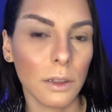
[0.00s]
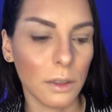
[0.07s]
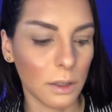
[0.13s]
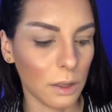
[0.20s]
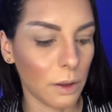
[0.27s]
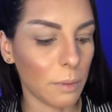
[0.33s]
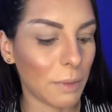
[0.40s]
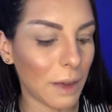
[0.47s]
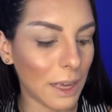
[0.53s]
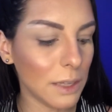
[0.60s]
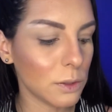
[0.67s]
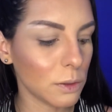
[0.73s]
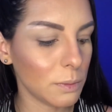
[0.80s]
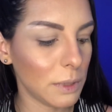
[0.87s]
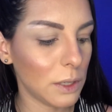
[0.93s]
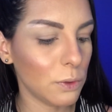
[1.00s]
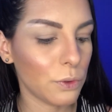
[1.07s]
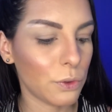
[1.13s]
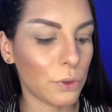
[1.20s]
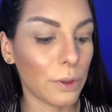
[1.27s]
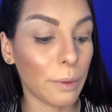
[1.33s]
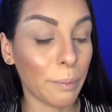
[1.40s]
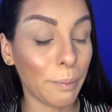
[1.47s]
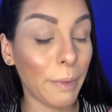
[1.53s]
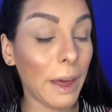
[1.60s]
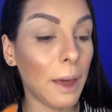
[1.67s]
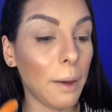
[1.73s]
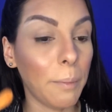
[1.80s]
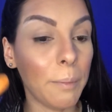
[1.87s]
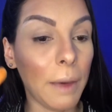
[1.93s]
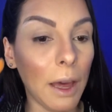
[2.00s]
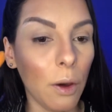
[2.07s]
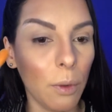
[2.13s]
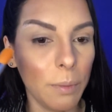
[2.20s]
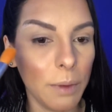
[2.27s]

Então é mais ou menos, mais ou